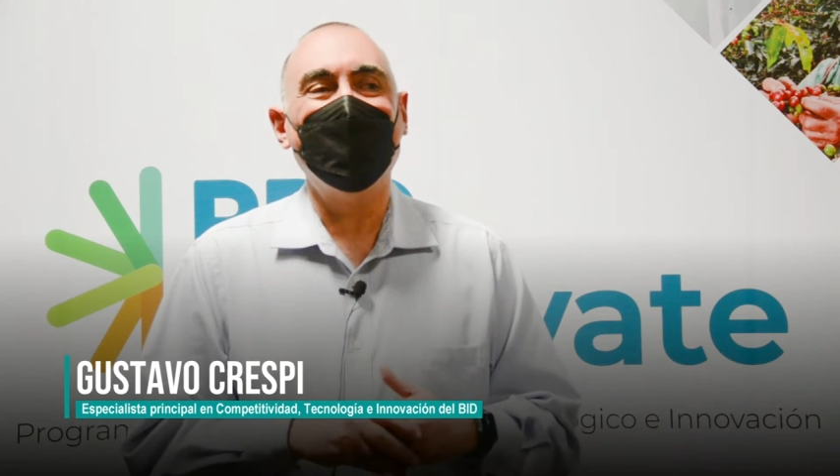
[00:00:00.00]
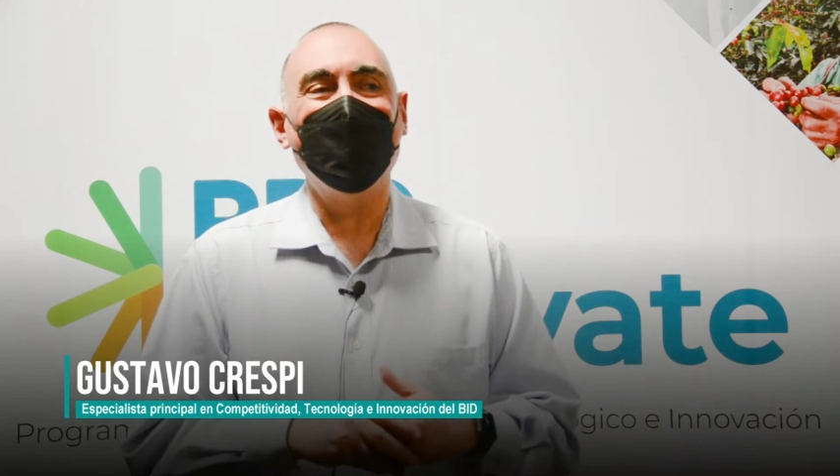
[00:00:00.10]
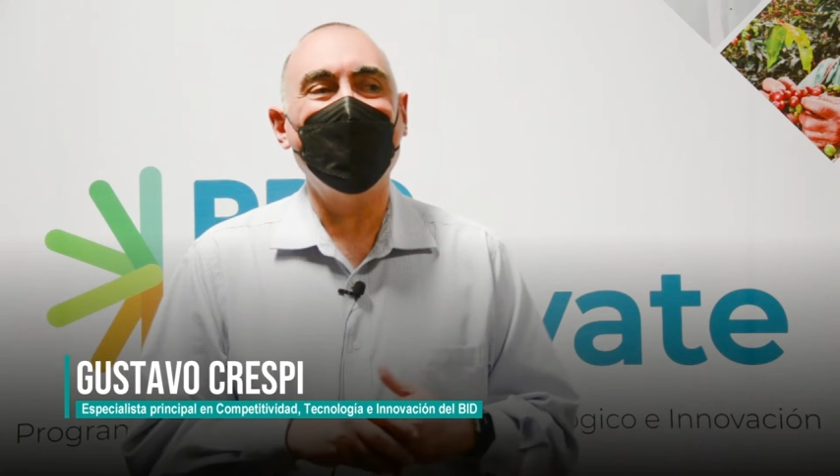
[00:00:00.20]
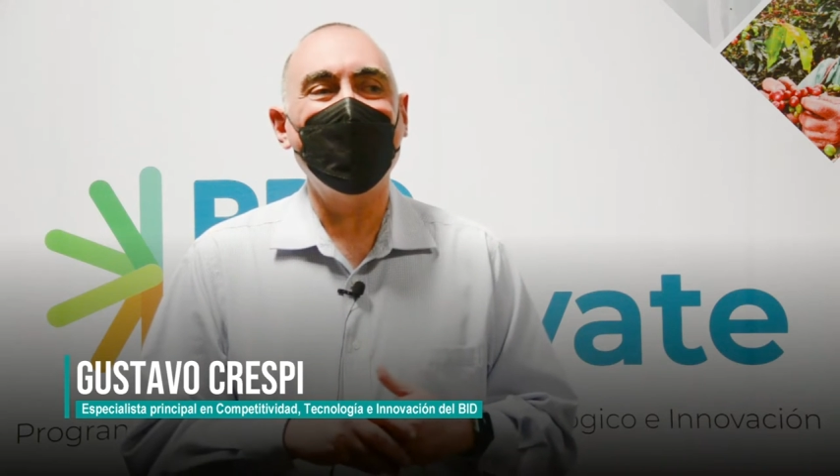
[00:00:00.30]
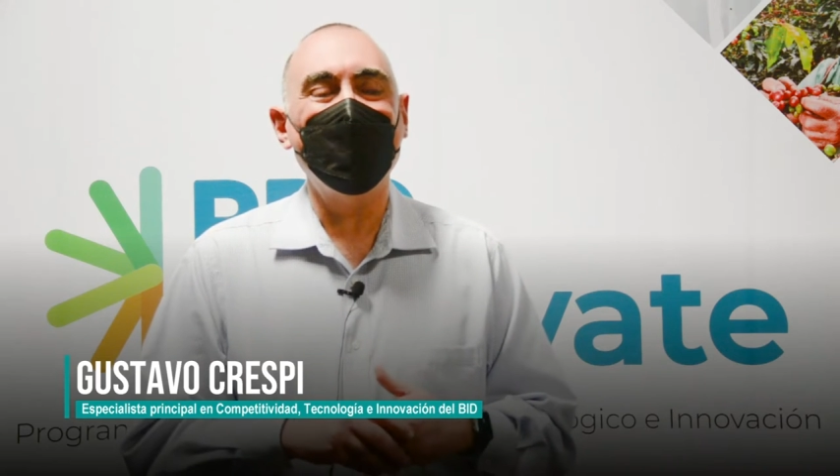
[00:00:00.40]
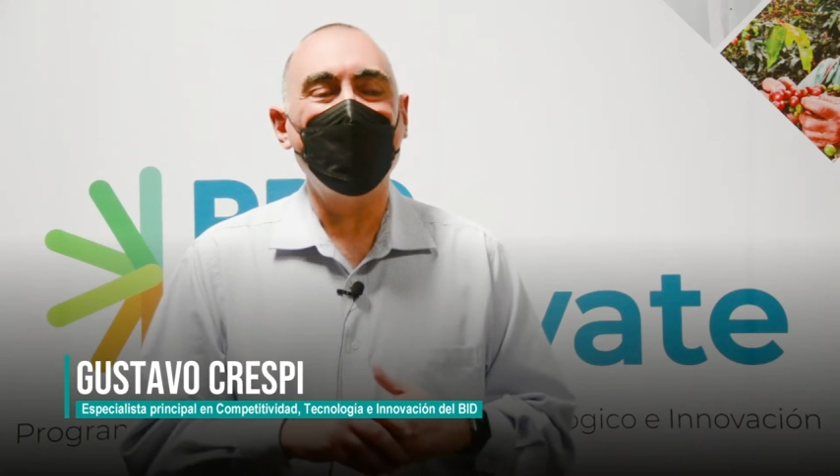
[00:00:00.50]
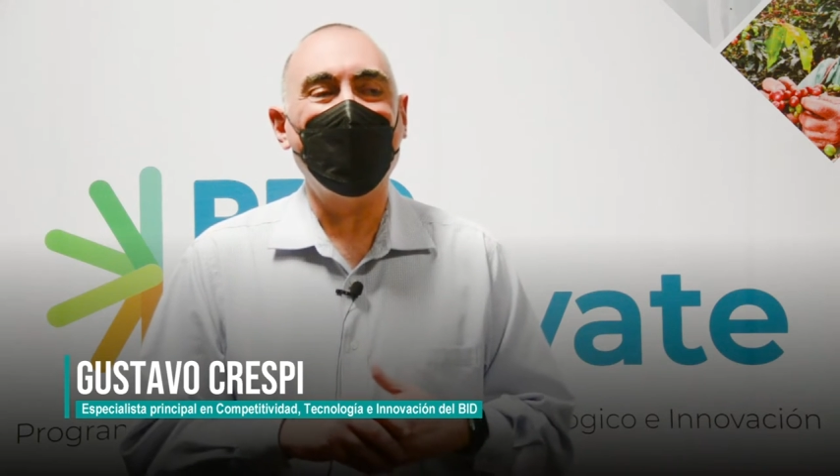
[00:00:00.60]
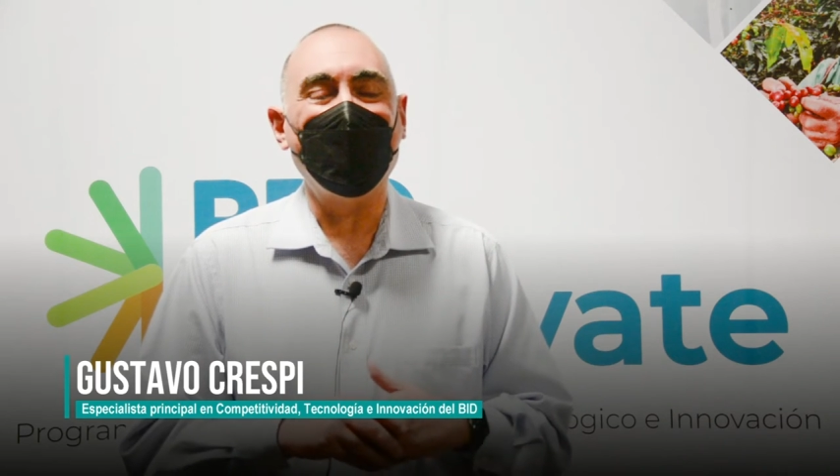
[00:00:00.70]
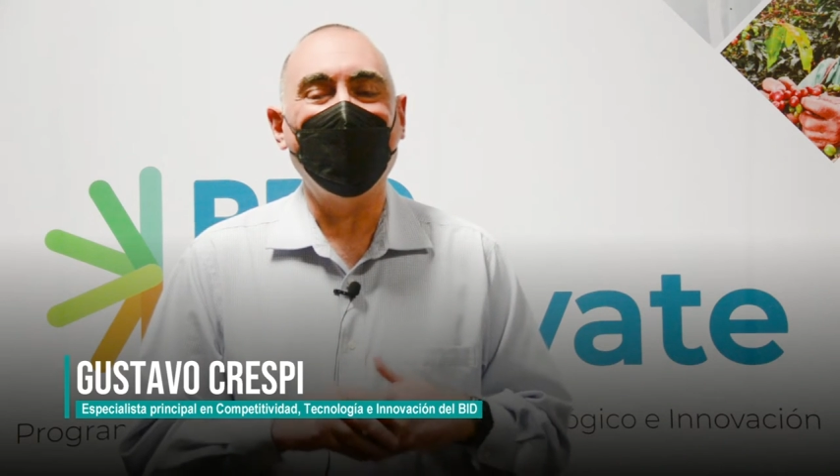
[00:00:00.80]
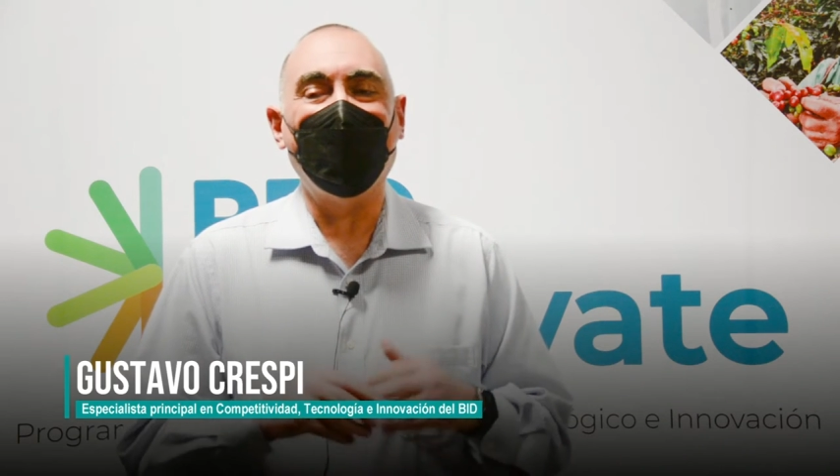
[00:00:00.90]
de
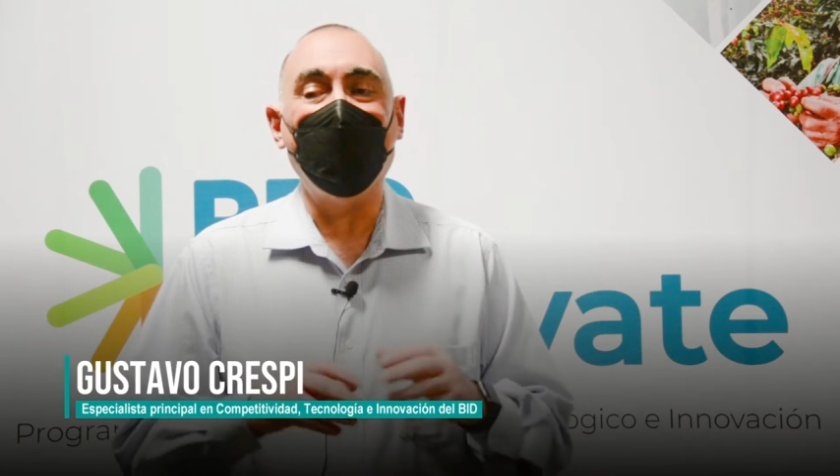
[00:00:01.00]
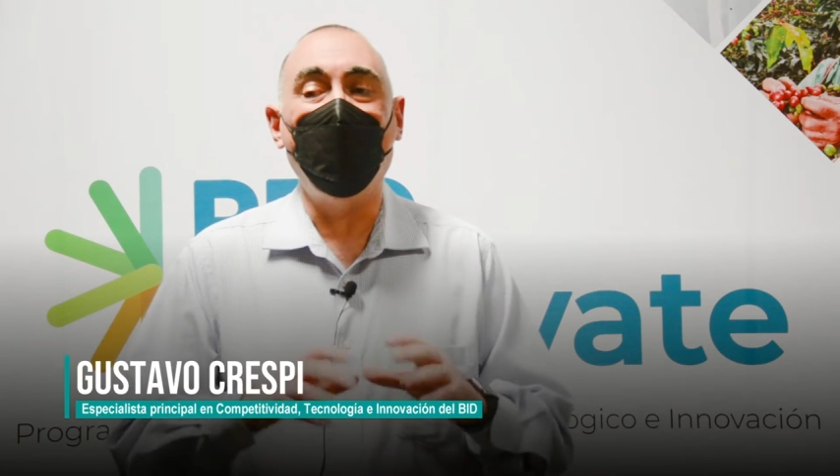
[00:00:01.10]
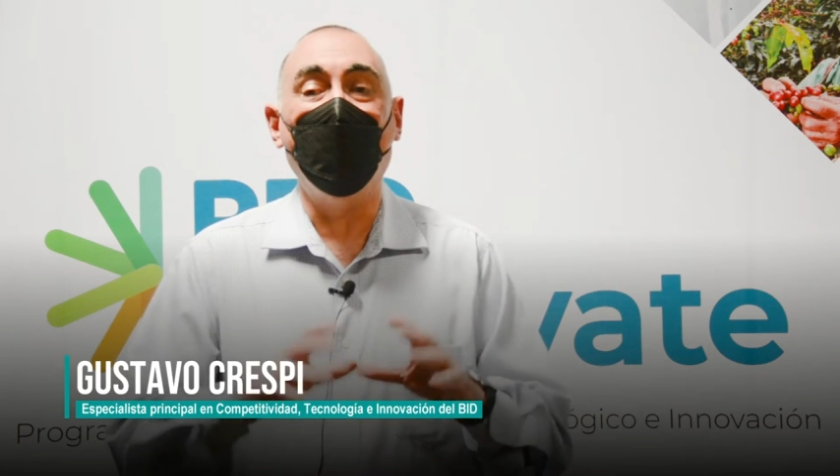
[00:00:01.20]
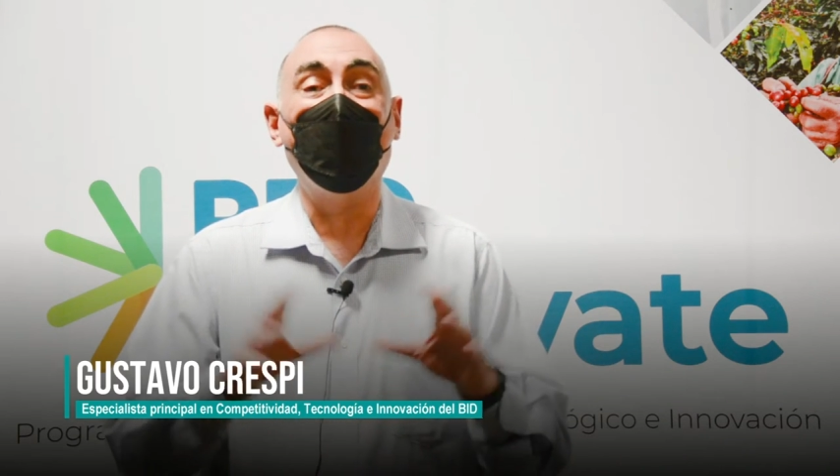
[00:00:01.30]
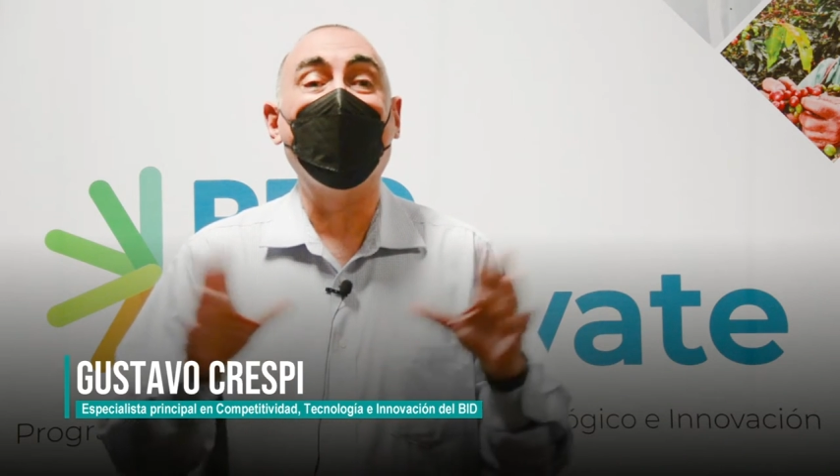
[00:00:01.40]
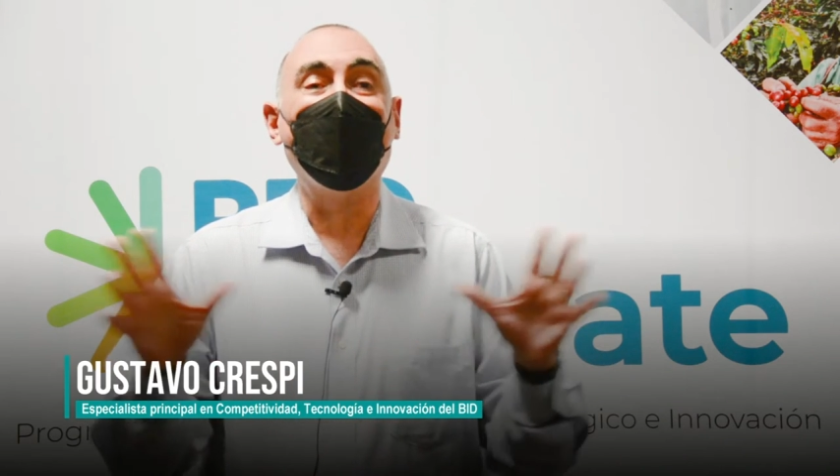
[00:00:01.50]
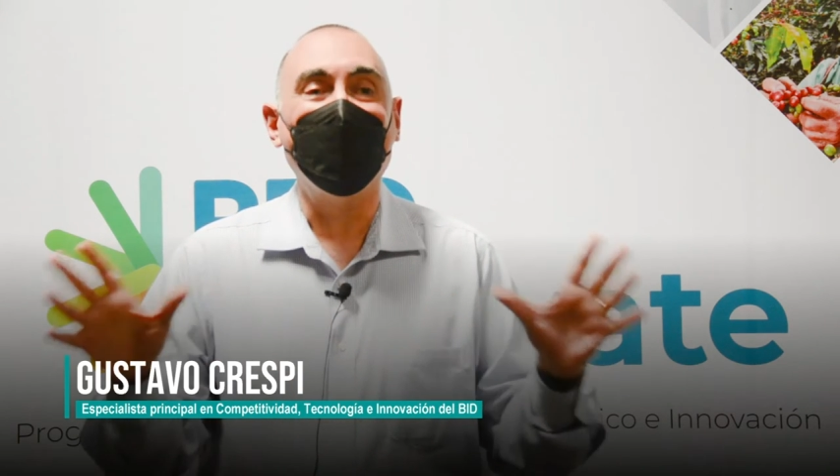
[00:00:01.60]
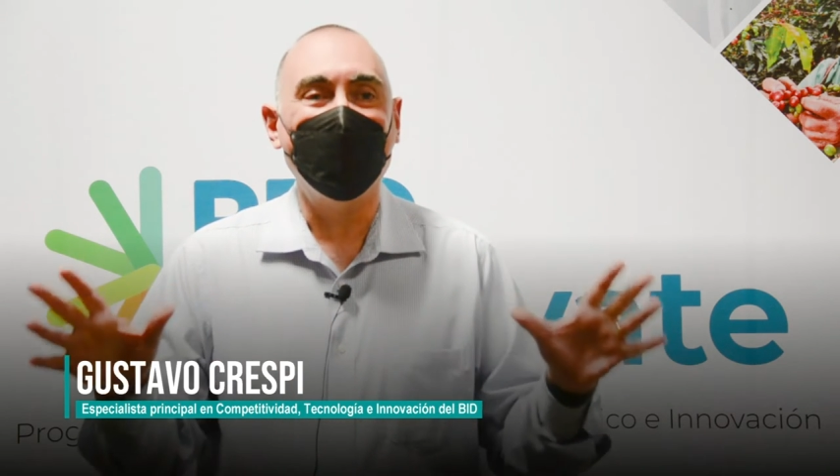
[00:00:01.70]
explorar